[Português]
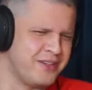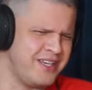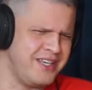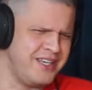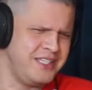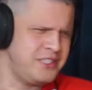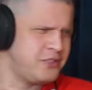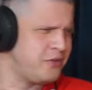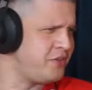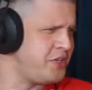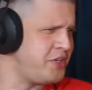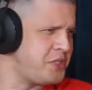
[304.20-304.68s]

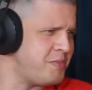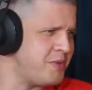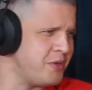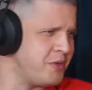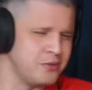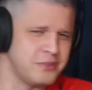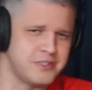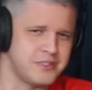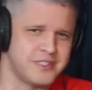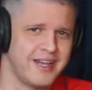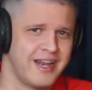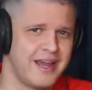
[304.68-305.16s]
15 ou 20
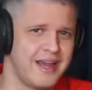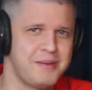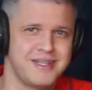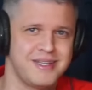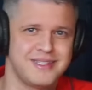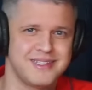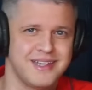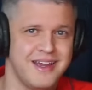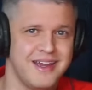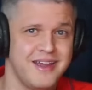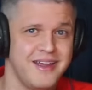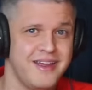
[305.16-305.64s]
minutos, sei lá,
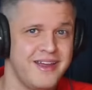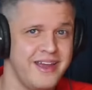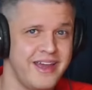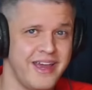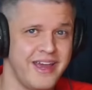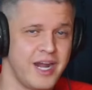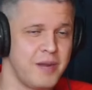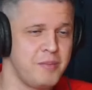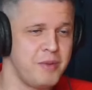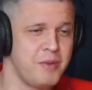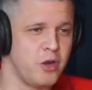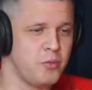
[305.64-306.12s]
mas
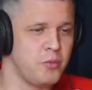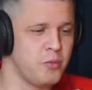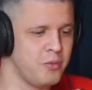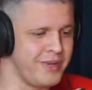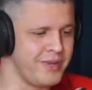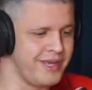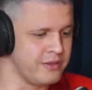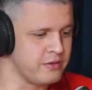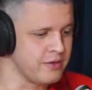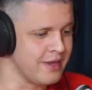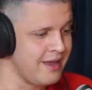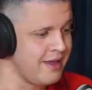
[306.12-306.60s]
era o melhor
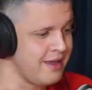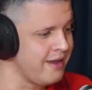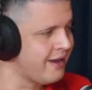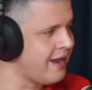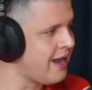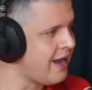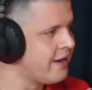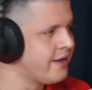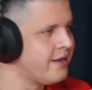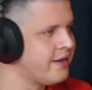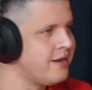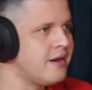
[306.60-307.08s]
momento.
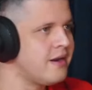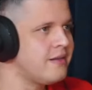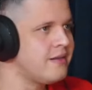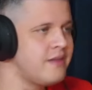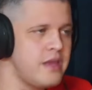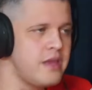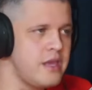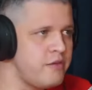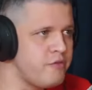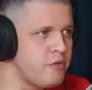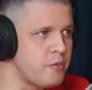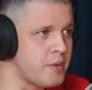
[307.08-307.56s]
Cara, aquilo era
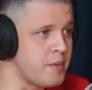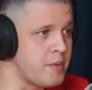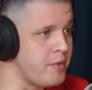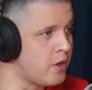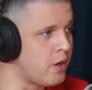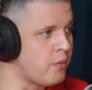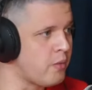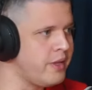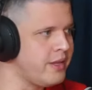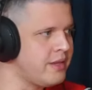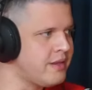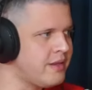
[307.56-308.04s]
terrível para mim, eu
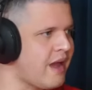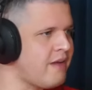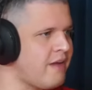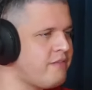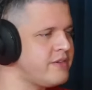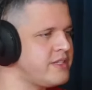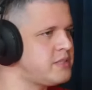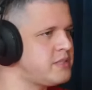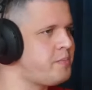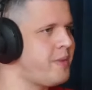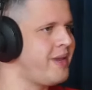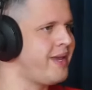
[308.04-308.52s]
não
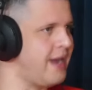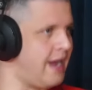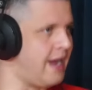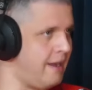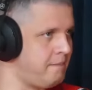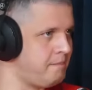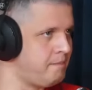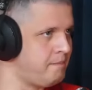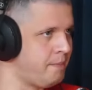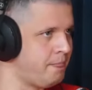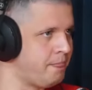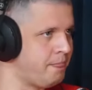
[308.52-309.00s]
aguentava esperar.